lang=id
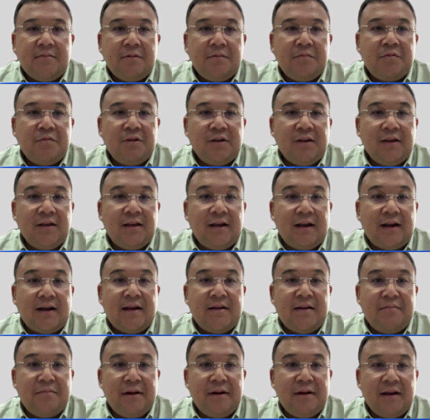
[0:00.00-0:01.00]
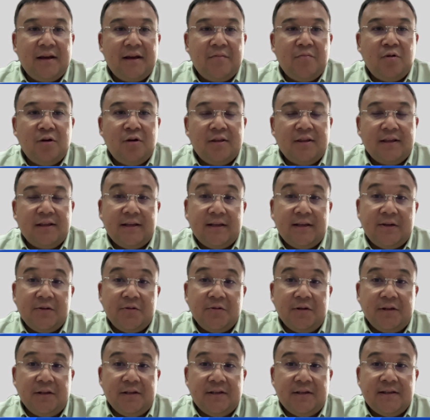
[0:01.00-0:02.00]
kan mempunyai gerakan bangga buatan
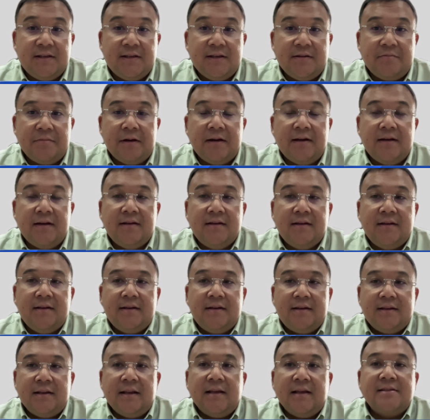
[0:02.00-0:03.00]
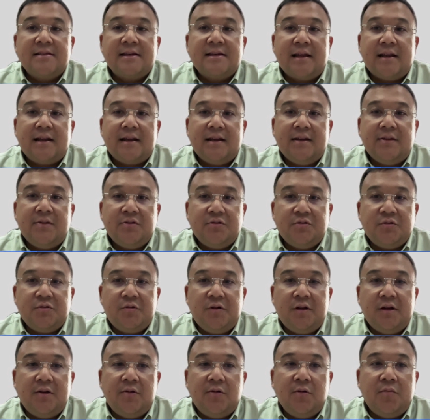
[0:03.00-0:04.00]
Indonesia ya Mbak dan sekarang itu
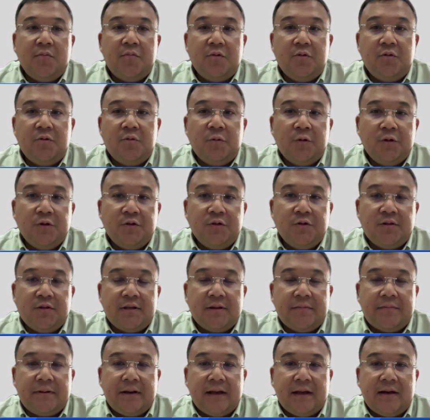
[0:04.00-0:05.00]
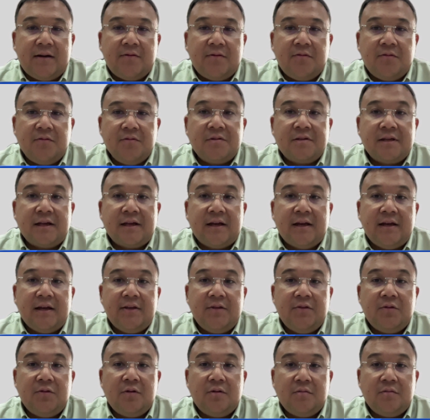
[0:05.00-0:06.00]
sudah 22 juta pelaku usaha
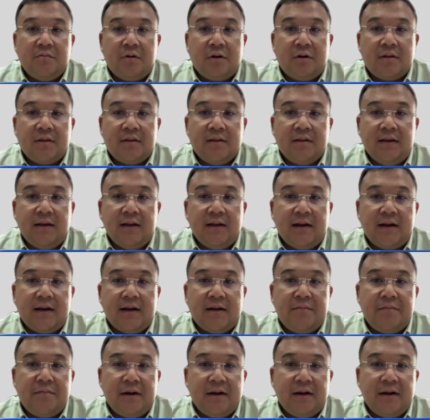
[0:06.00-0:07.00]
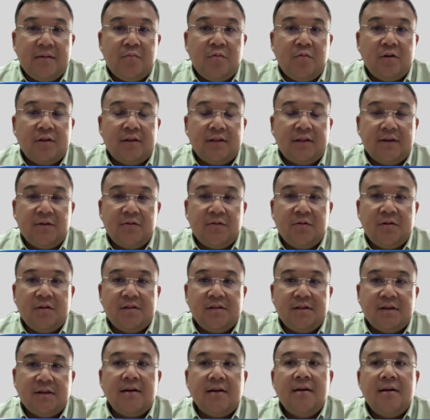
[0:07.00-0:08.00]
itu onboard di gerakan Bangga Buatan
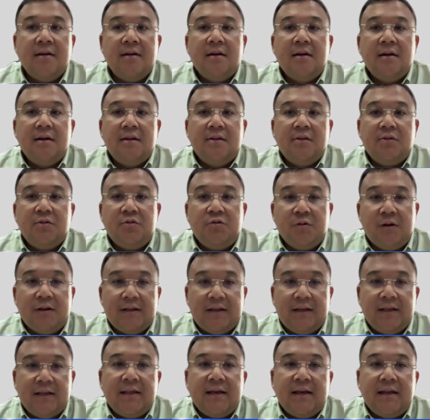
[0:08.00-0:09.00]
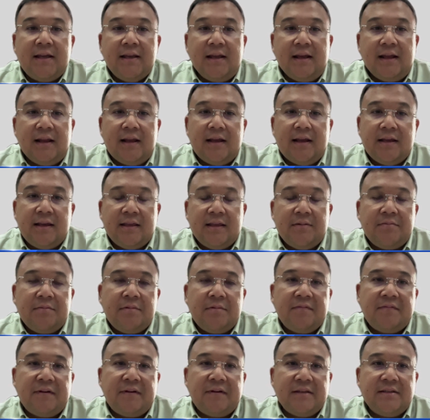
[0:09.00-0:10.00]
Indonesia. Tujuan kita adalah kita
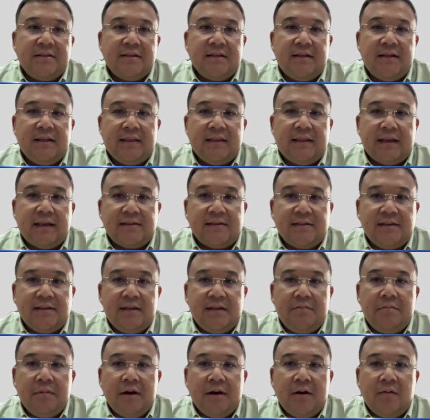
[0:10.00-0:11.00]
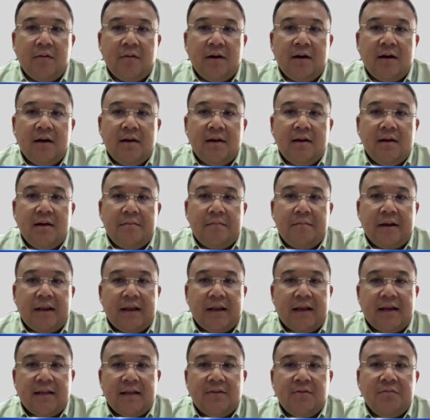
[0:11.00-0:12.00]
memfasilitasi bahwa
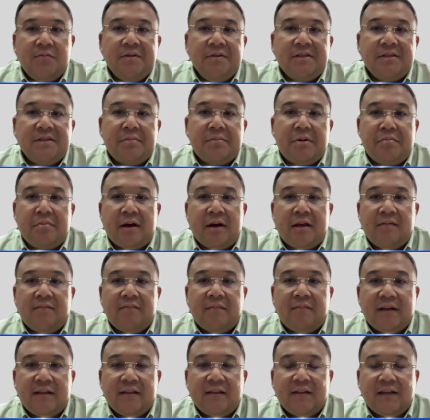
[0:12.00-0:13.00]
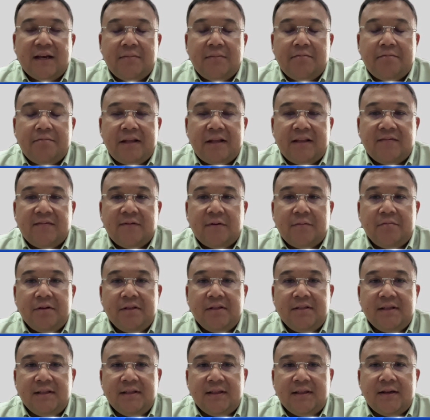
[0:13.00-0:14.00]
mereka tuh bisa memanfaatkan platform
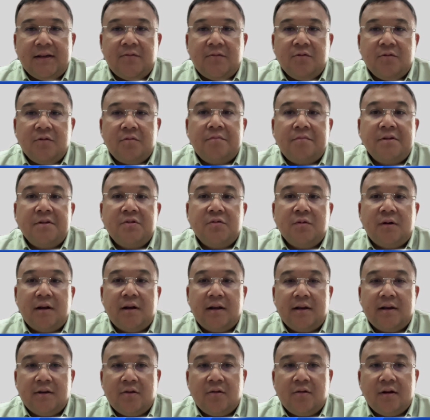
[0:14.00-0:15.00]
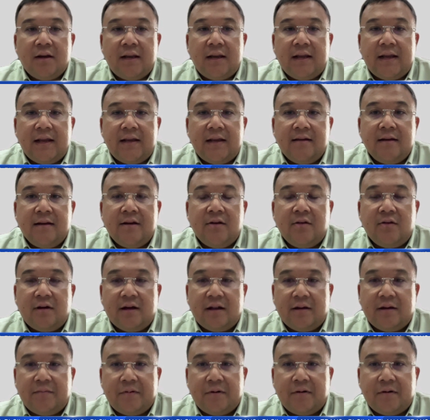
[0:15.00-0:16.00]
digital untuk berjualan online dan
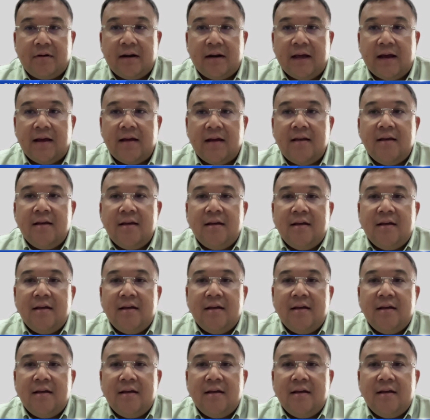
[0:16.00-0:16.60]
lokal produk.